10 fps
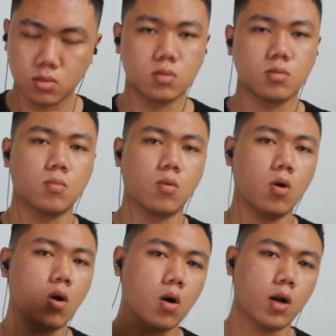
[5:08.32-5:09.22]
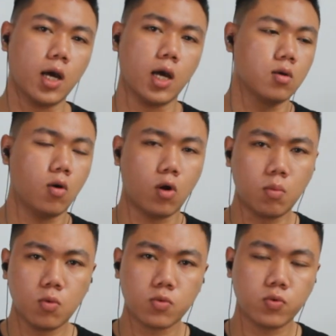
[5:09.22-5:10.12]
Hmm, bohong lah.
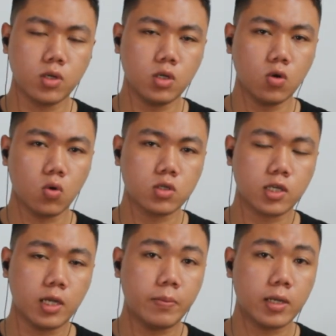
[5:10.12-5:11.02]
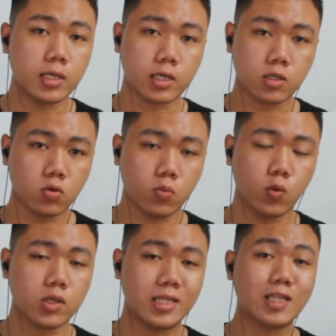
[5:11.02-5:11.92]
Orang buat video sekian banyak itu
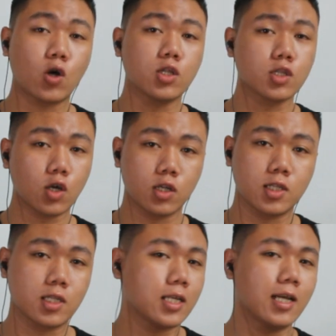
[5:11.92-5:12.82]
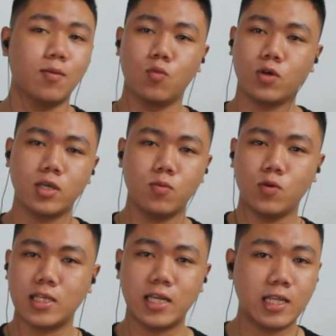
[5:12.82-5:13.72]
buat ditonton, tidak mungkin
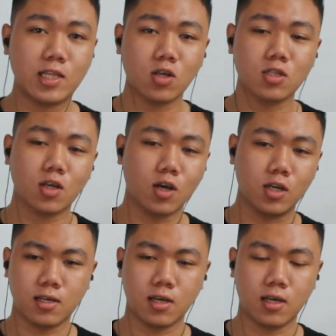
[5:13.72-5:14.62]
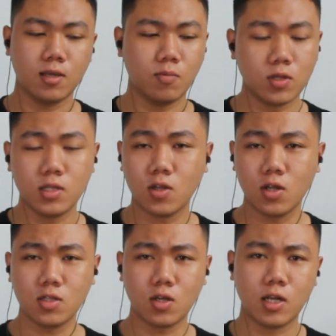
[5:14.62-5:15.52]
buat tidak ditonton. Nah, ya buat
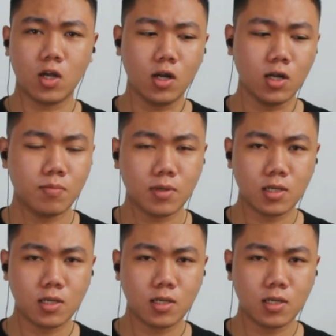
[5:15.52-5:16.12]
ditonton dong.